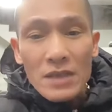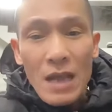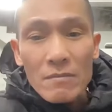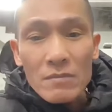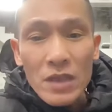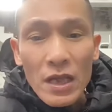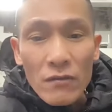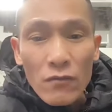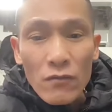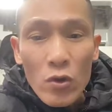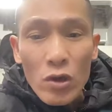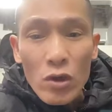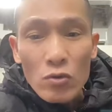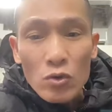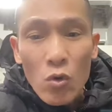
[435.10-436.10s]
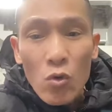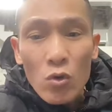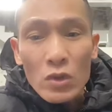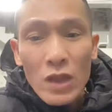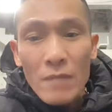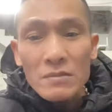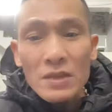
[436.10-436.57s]
tạm giam Tết vui không
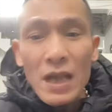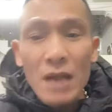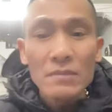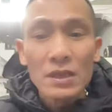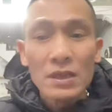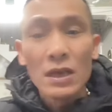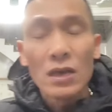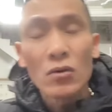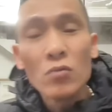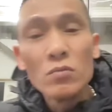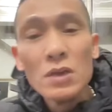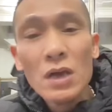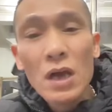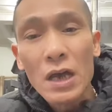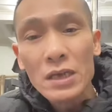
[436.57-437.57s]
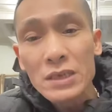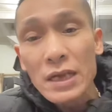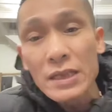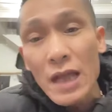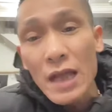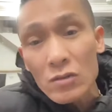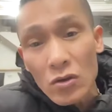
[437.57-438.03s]
chú tạm giam thì cũng như ở
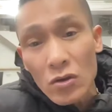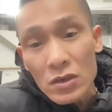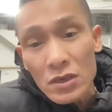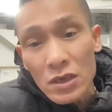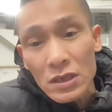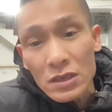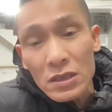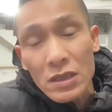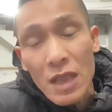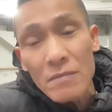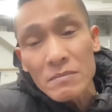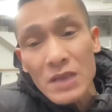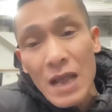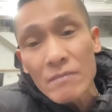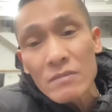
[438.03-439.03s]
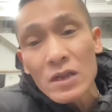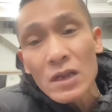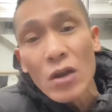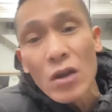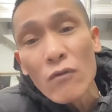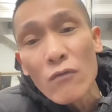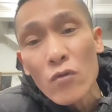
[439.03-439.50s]
chạy cải tạo thôi nhưng tạm giam
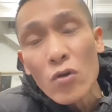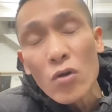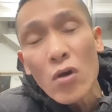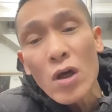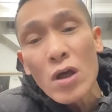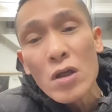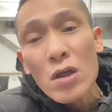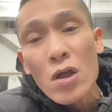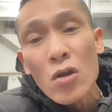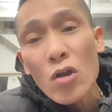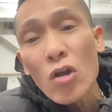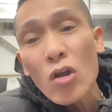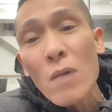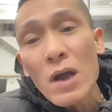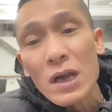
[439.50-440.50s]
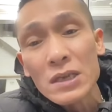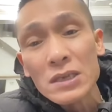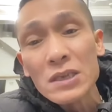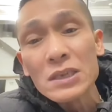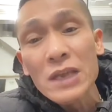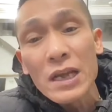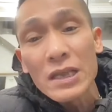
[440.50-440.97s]
thì là nó vụ nó nó không bằng
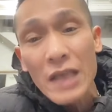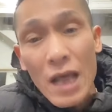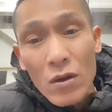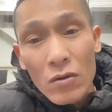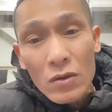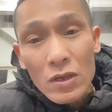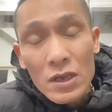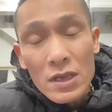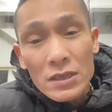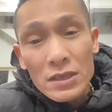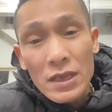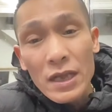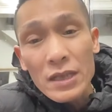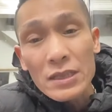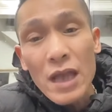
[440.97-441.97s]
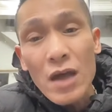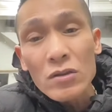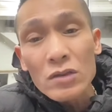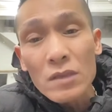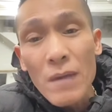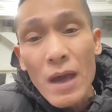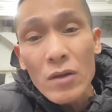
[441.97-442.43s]
ở trên chạy cải tạo chạy cải
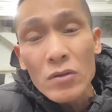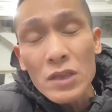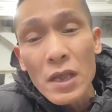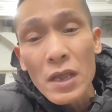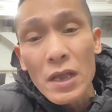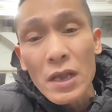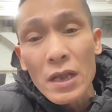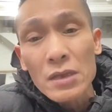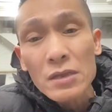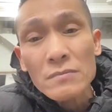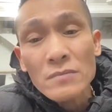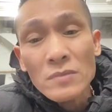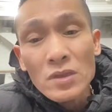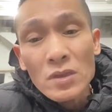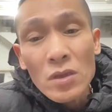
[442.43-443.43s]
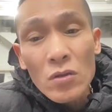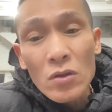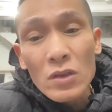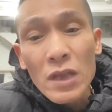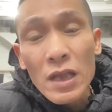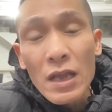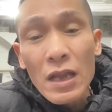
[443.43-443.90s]
tạo thì bạn có thể là
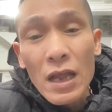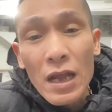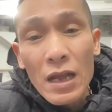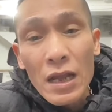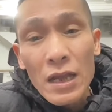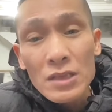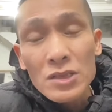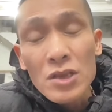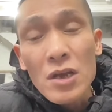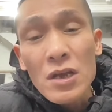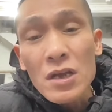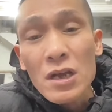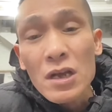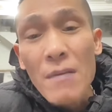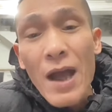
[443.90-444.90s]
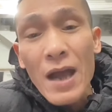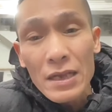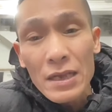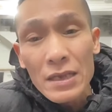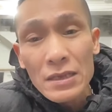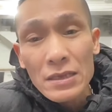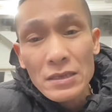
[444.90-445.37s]
có thể là là chơi cờ
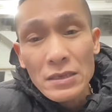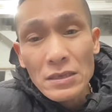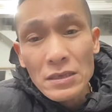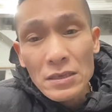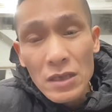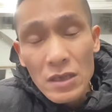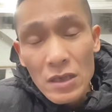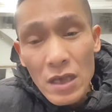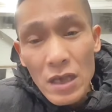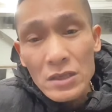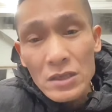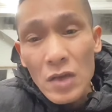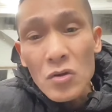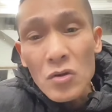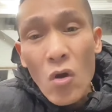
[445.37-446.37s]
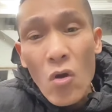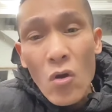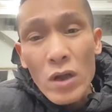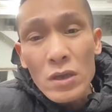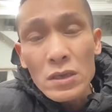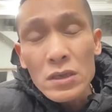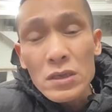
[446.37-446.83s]
bạc này thế chắn
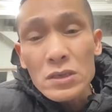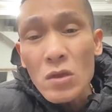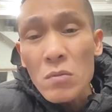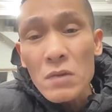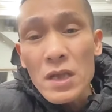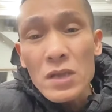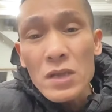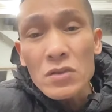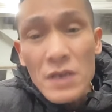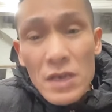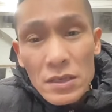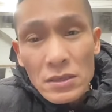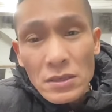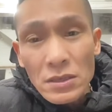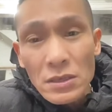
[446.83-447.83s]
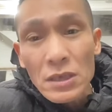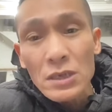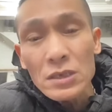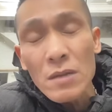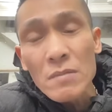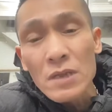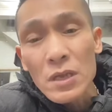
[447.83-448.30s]
cộ các thứ sóc đĩa sóc điếc
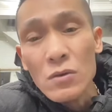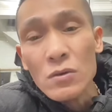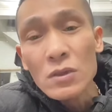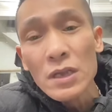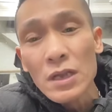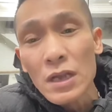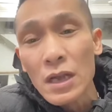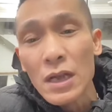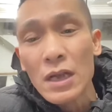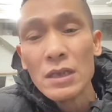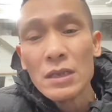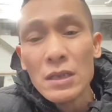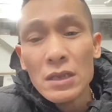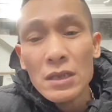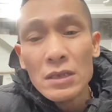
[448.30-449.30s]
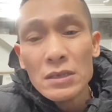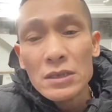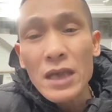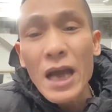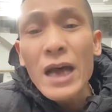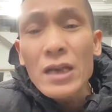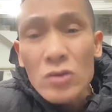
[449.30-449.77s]
như là giam cứu thì là
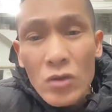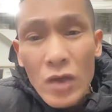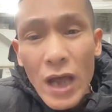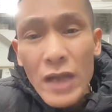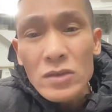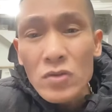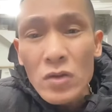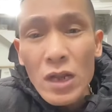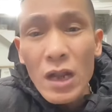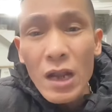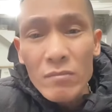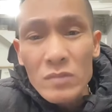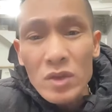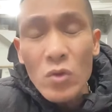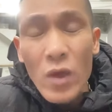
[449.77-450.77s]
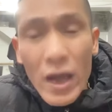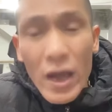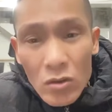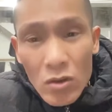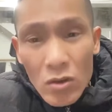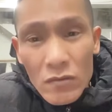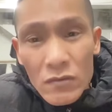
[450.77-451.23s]
chỉ ăn thôi ăn rồi lại làm lại
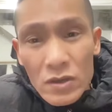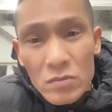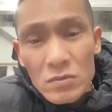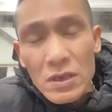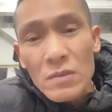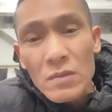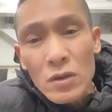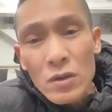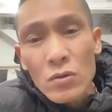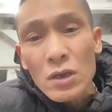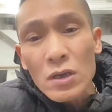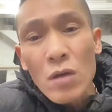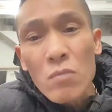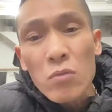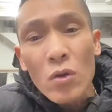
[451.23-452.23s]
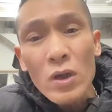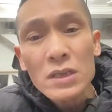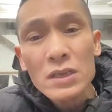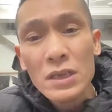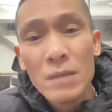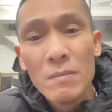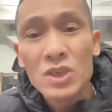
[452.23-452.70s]
tọa thôi vì trong giam cứu thì không có
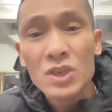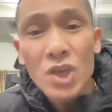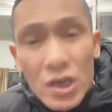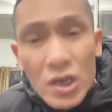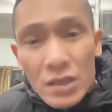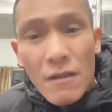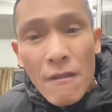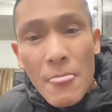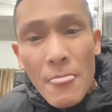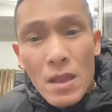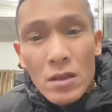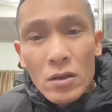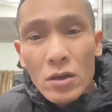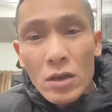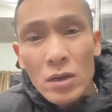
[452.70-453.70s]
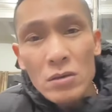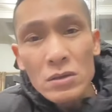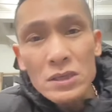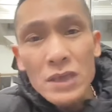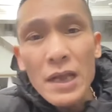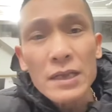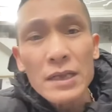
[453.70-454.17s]
cái gì để mà chơi đó
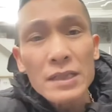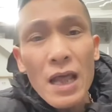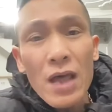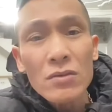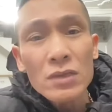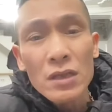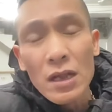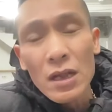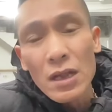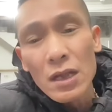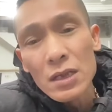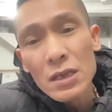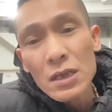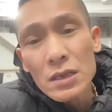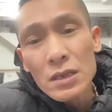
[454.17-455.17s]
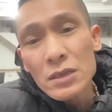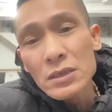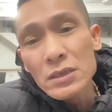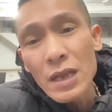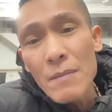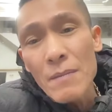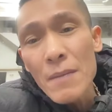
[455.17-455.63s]
còn chạy cải tạo thì là
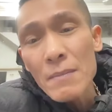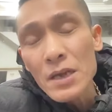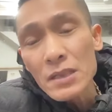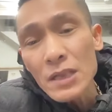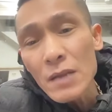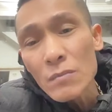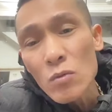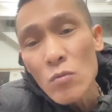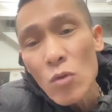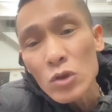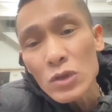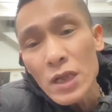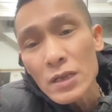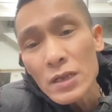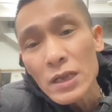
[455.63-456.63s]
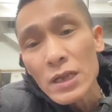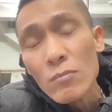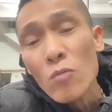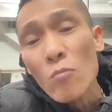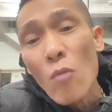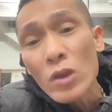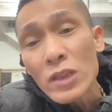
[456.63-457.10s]
cứ dày 30 tết mùng 1 tết nghỉ
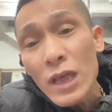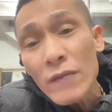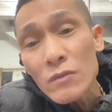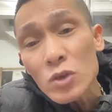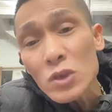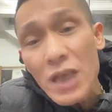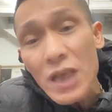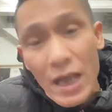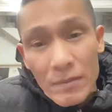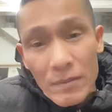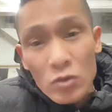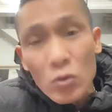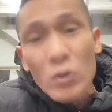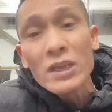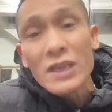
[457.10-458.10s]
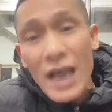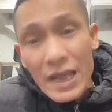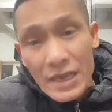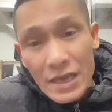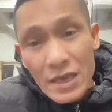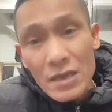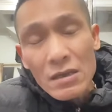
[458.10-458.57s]
đến mùng 4 tết thì xuất chạy mà tùy
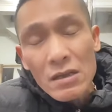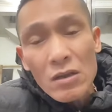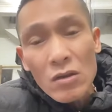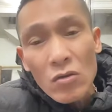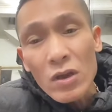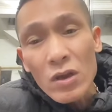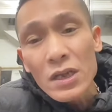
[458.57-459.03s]
chạy nhá